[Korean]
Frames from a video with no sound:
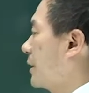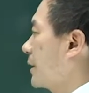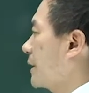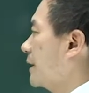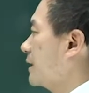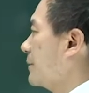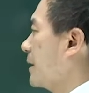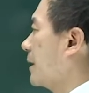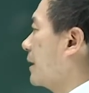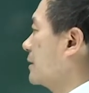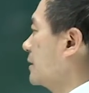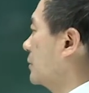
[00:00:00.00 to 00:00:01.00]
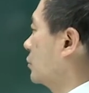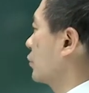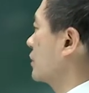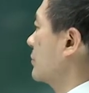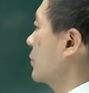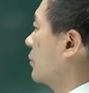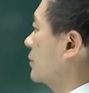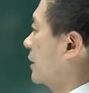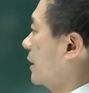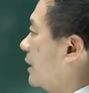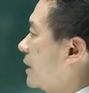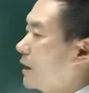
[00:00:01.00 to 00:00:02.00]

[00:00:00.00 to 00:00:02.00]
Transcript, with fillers: 상대방이 가지는 동시함 요건이